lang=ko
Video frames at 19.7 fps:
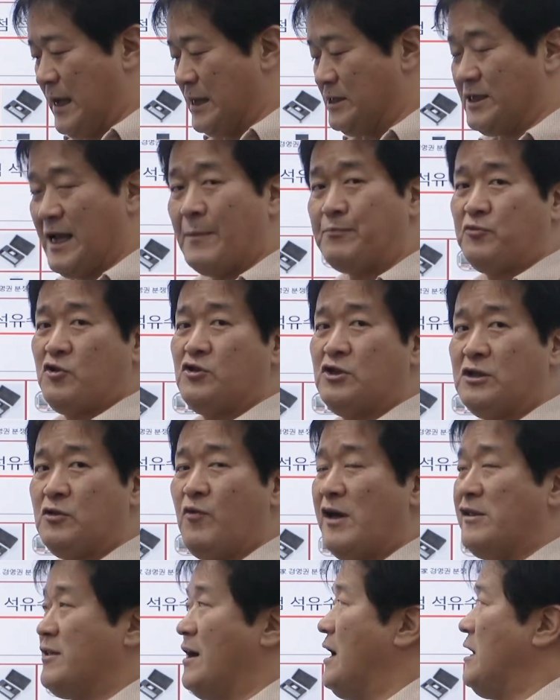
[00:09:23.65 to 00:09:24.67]
같이 합쳐진
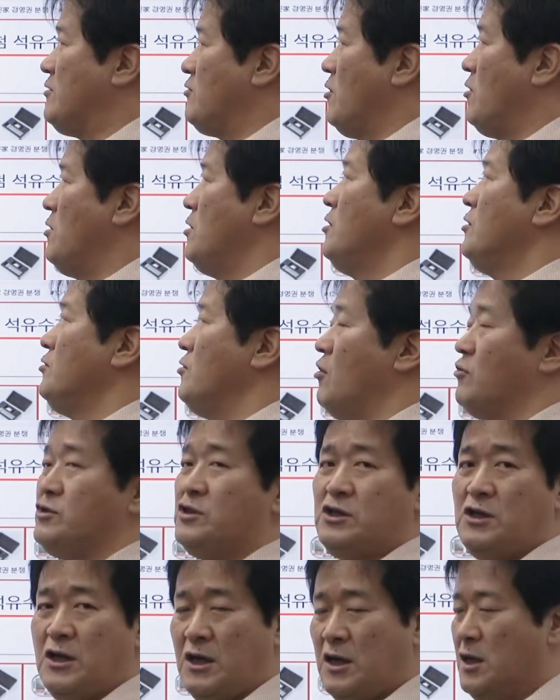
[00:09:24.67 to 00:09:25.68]
회사에서
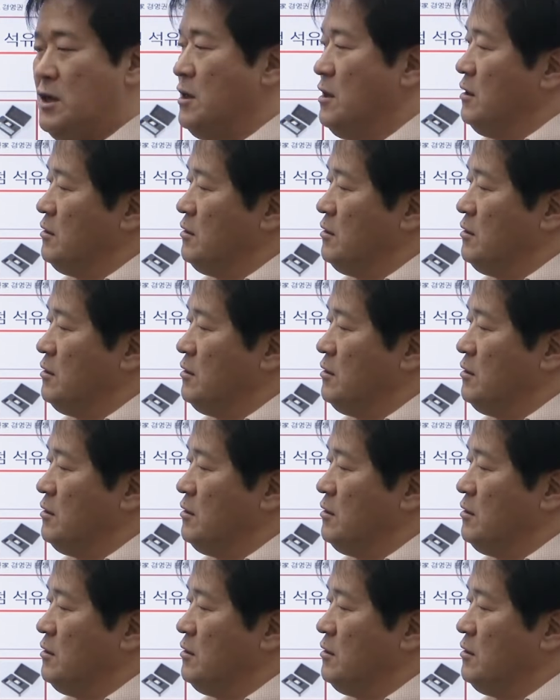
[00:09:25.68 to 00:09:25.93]
역시